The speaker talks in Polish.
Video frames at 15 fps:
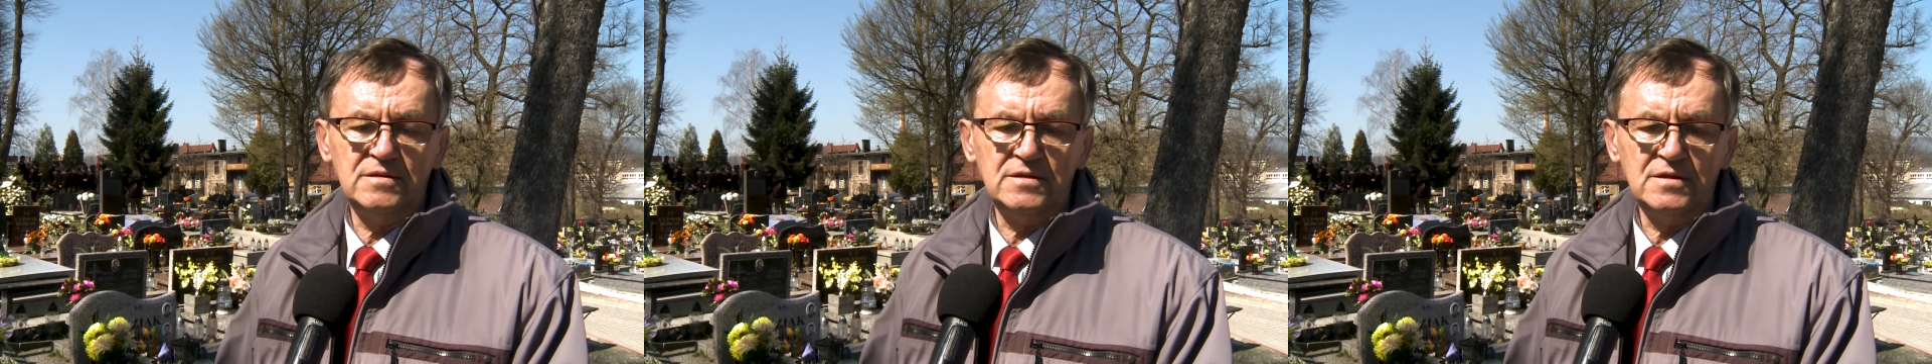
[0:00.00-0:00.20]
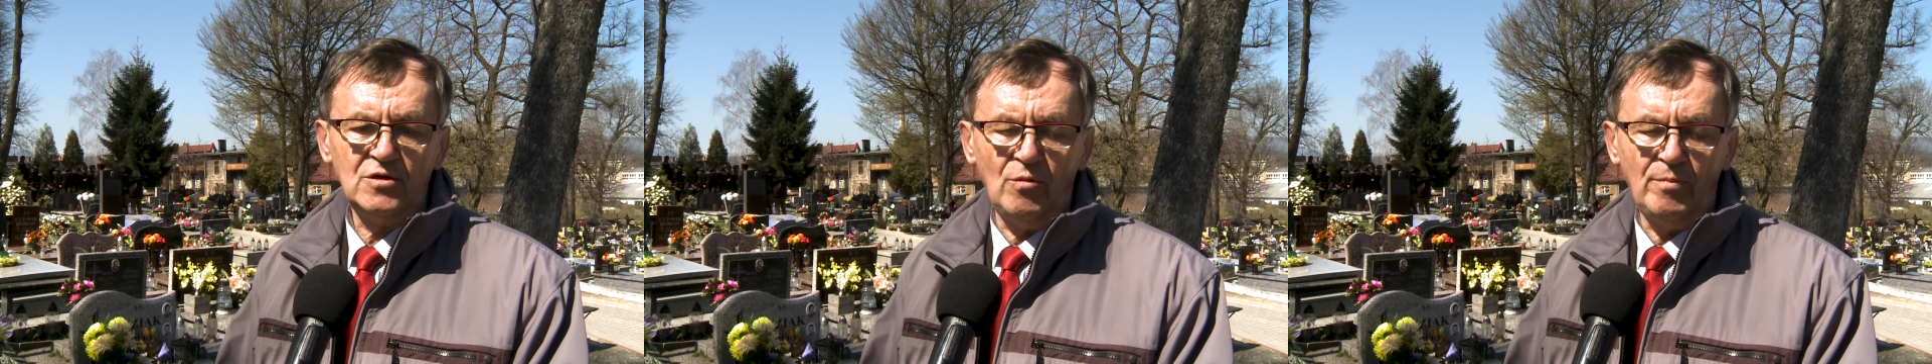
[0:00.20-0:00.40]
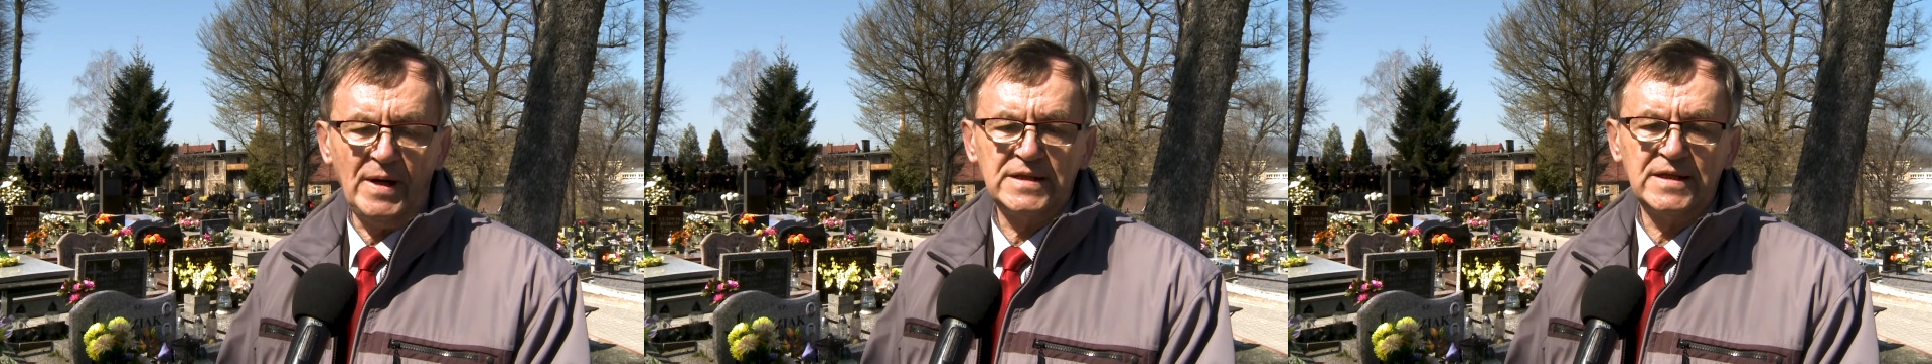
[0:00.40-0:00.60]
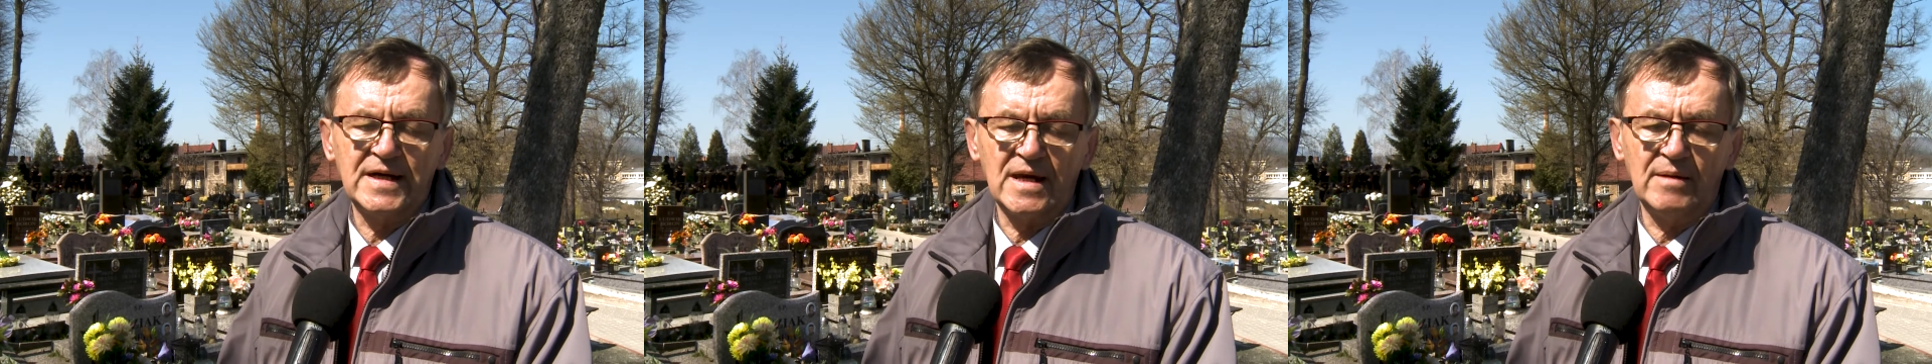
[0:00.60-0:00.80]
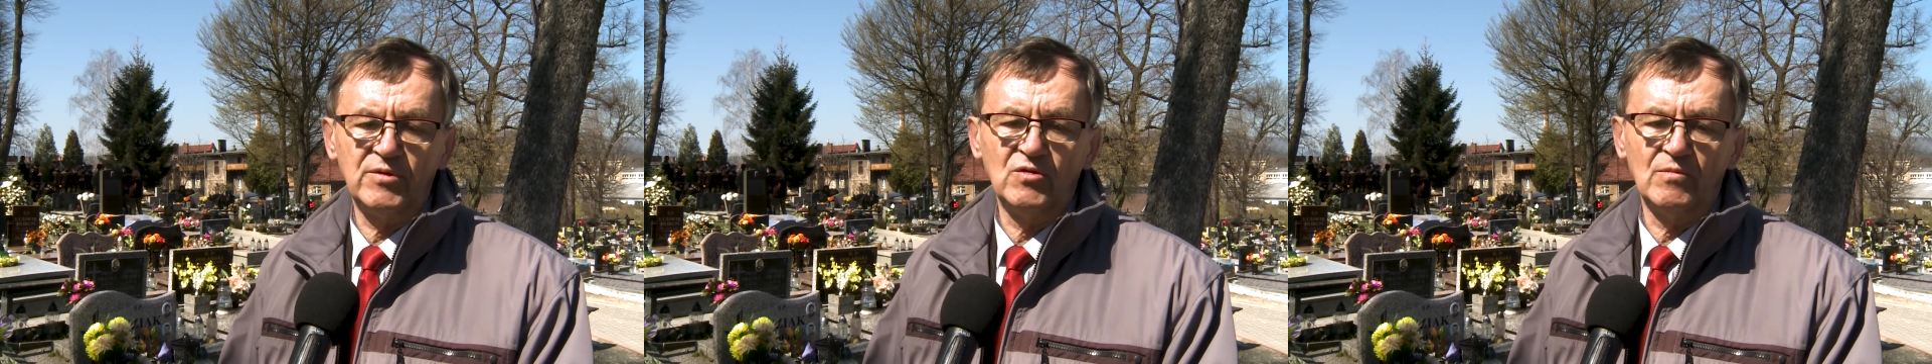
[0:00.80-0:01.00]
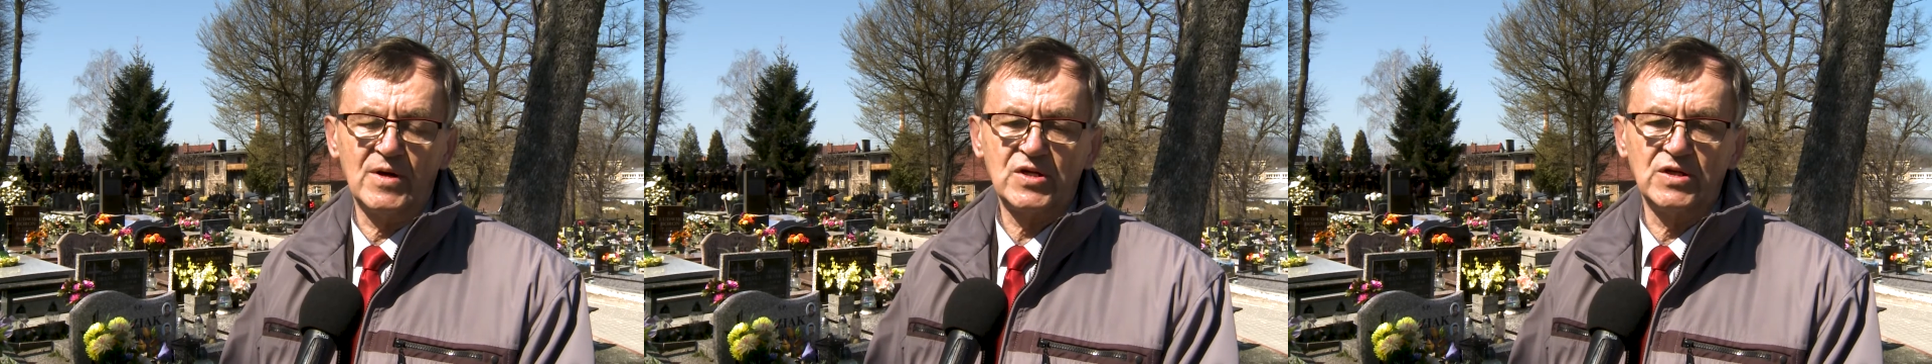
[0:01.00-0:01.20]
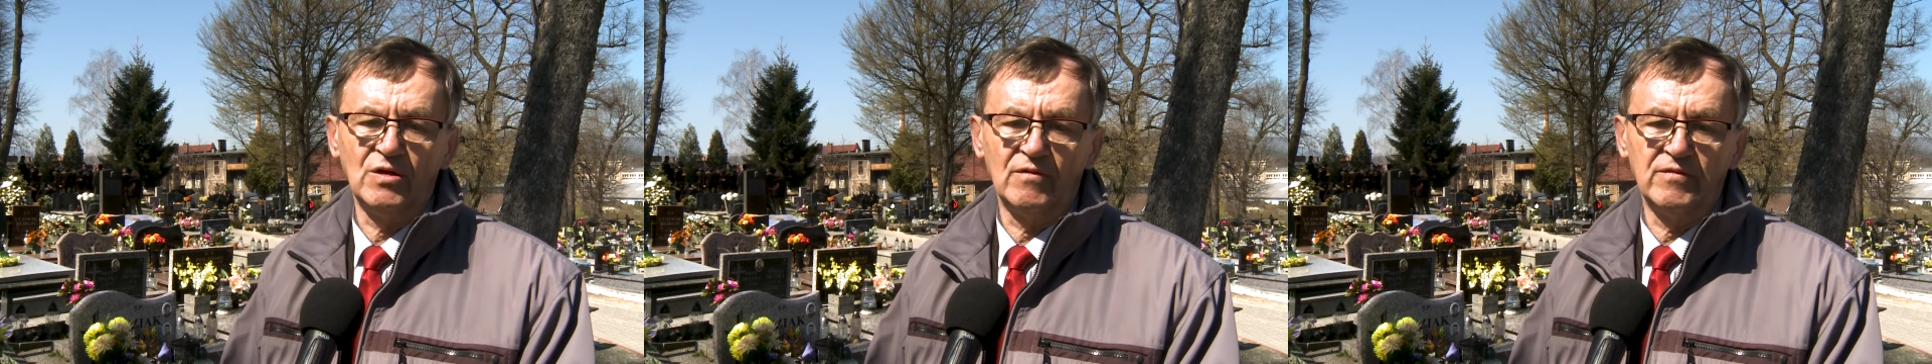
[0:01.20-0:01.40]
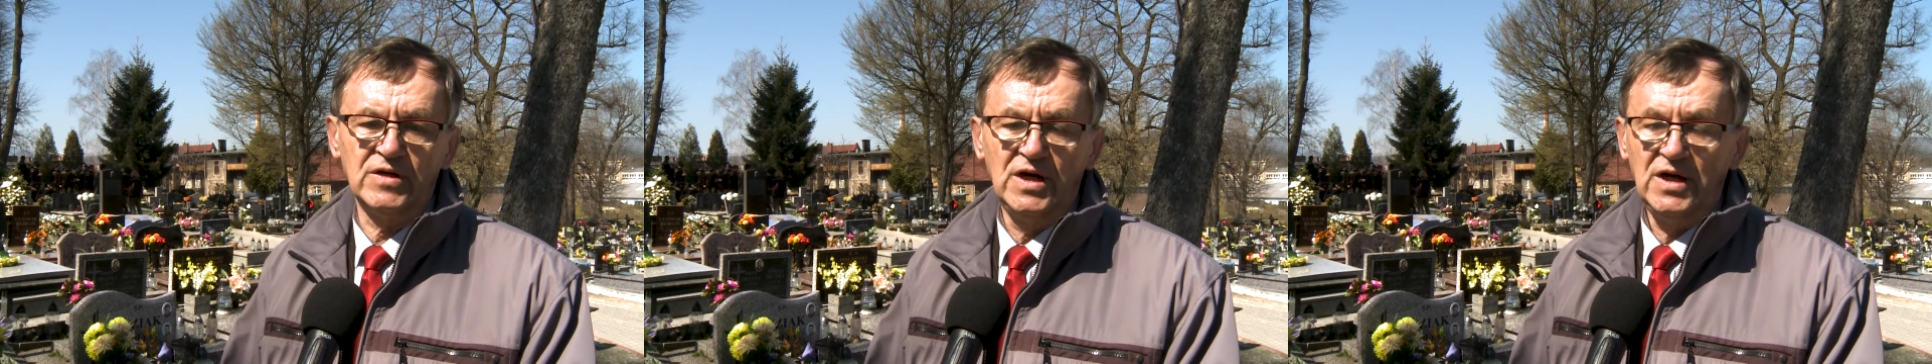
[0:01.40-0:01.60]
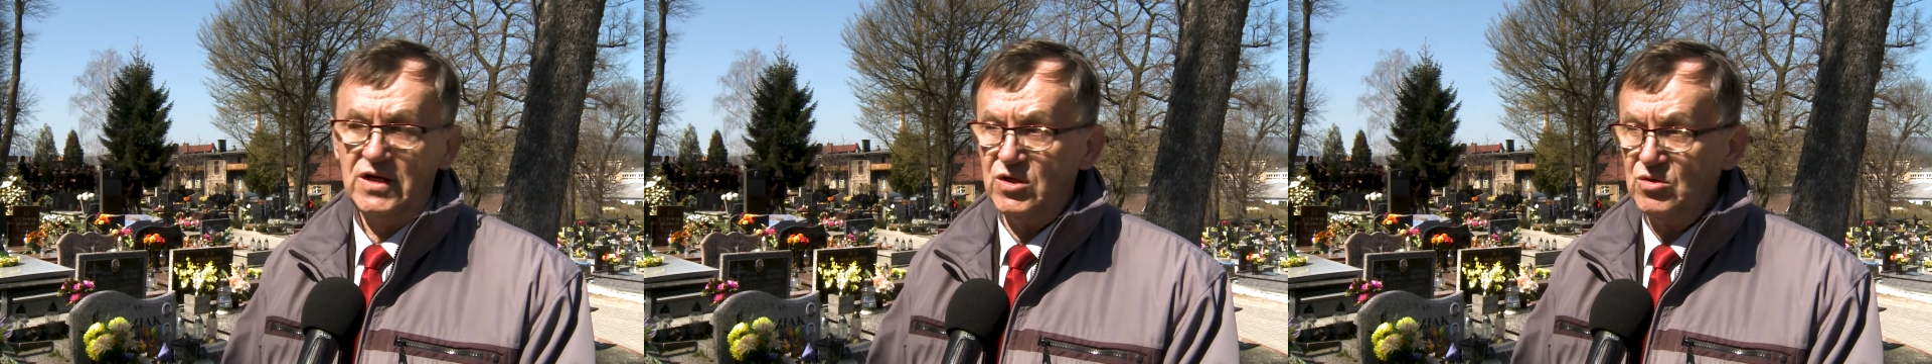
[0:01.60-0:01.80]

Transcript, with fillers: e, kompanii karabinów maszynowych.